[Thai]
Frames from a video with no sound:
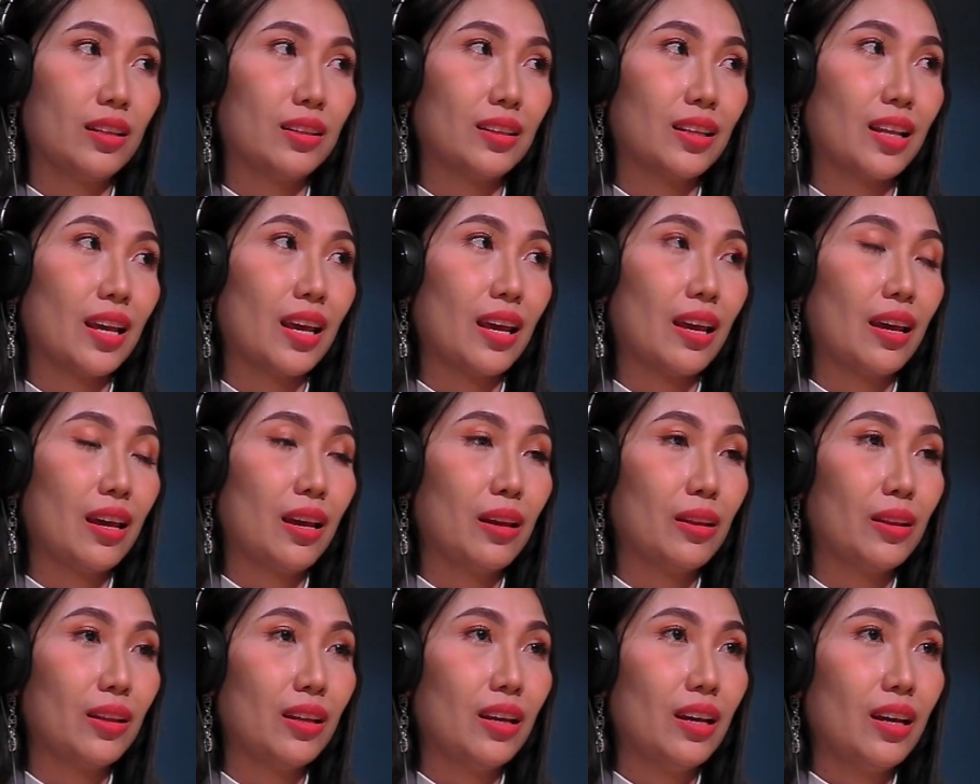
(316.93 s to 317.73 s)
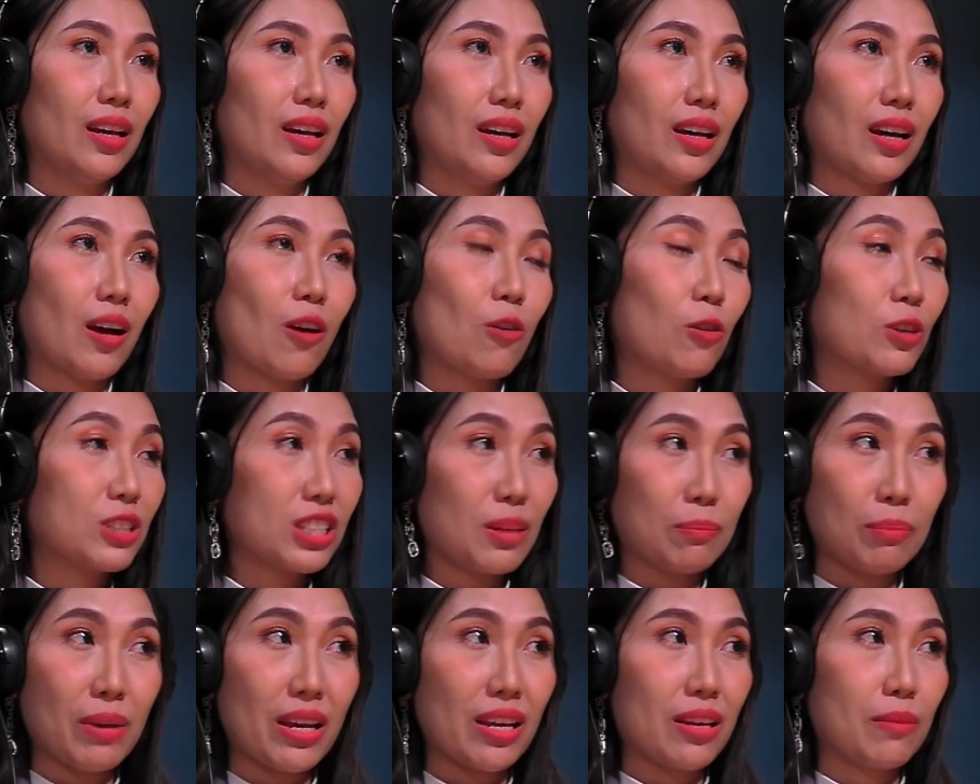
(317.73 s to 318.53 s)
แต่เขาก็
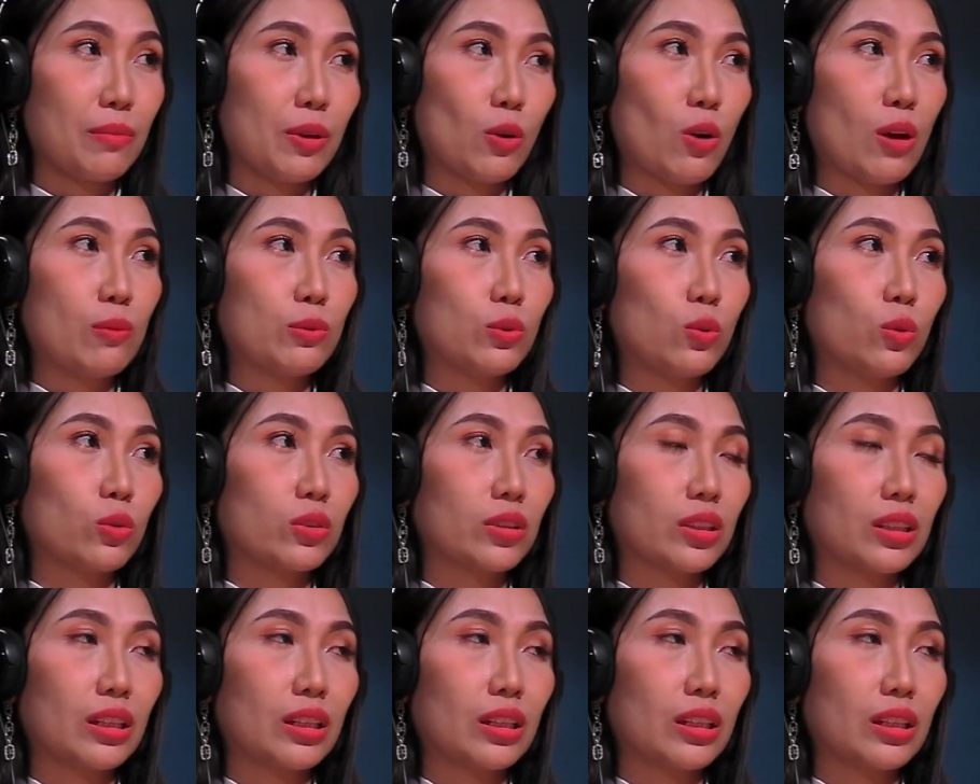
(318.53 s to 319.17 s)
จะไปมีความสุข